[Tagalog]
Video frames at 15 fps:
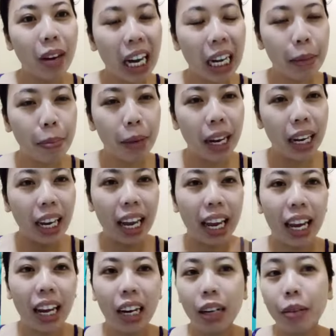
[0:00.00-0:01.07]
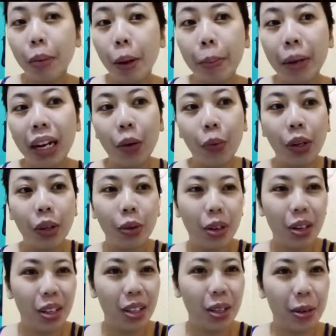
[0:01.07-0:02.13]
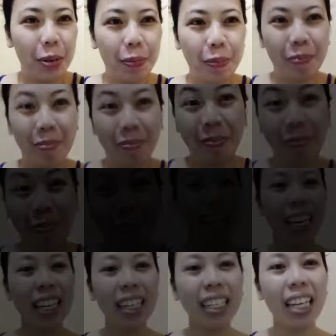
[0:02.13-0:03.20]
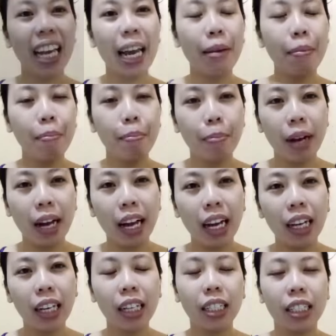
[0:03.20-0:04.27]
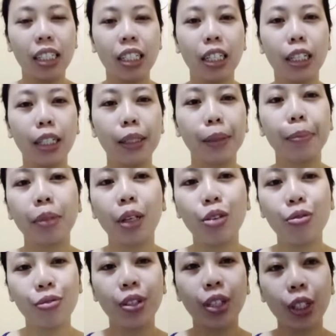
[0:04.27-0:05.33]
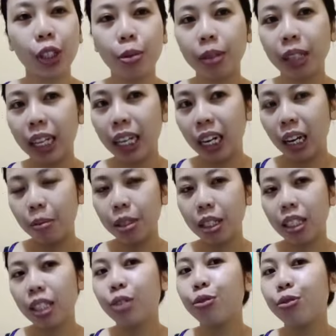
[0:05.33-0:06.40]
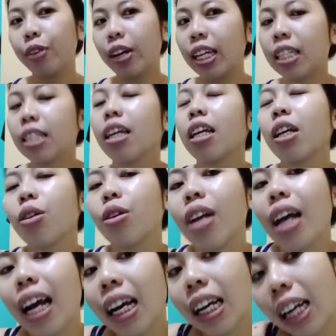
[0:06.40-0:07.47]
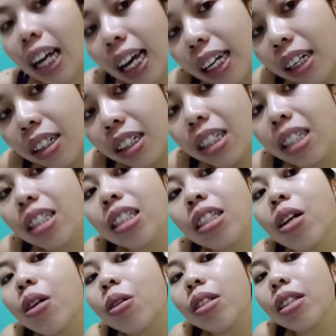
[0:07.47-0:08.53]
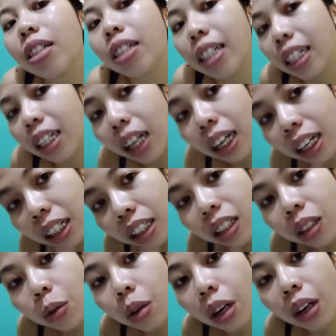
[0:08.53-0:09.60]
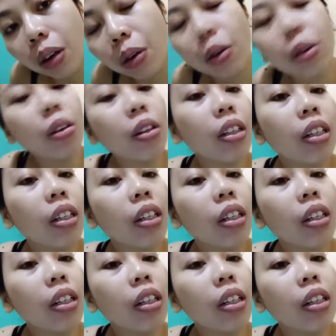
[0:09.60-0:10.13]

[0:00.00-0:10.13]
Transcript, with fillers: right back and babanlawan ko lang to. And I'm back um, after ko maghilamas na face. Ganito na ang result or ang tsura ko.